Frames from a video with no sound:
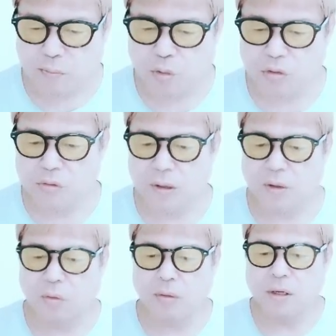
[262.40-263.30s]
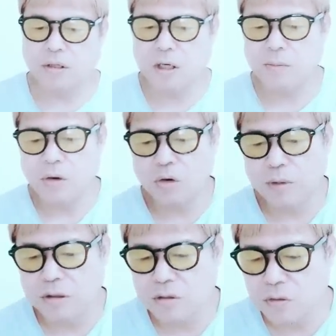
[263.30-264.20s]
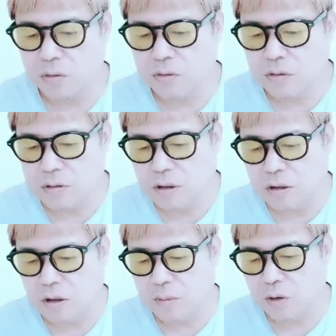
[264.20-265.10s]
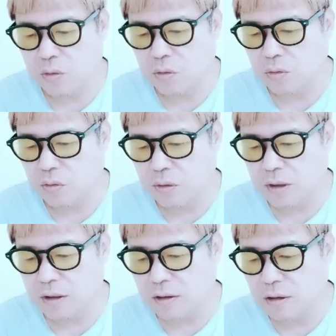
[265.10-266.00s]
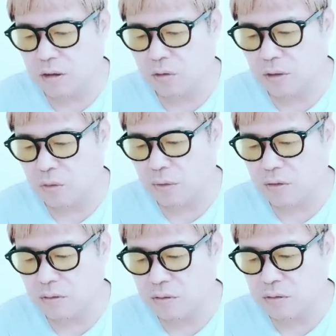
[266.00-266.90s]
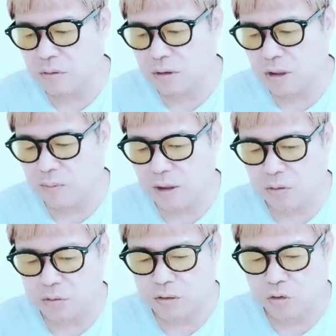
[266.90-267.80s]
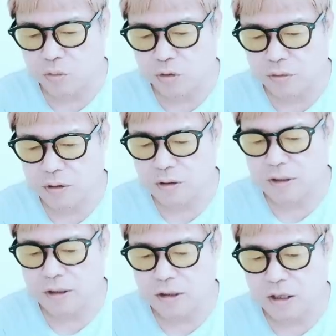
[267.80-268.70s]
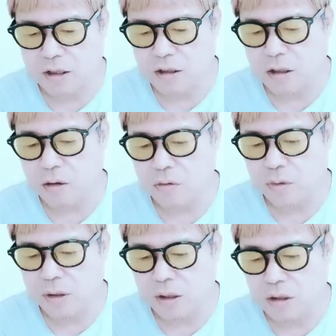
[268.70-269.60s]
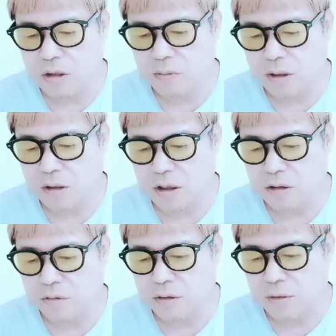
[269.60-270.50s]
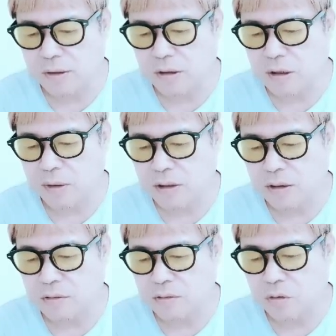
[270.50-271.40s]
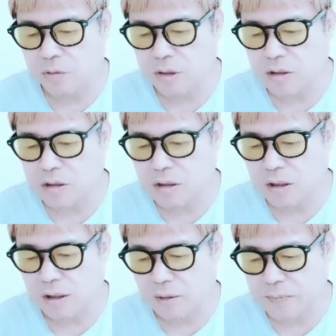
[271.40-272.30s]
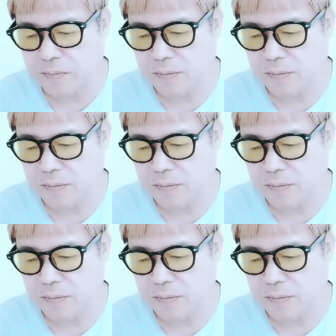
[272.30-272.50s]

僕は同じ釜の飯を食った仲間のことを裏切ったりとか悪く言うのはダメなことだと思う。だって生きてく上で一番大切なのは仲間である友達だから。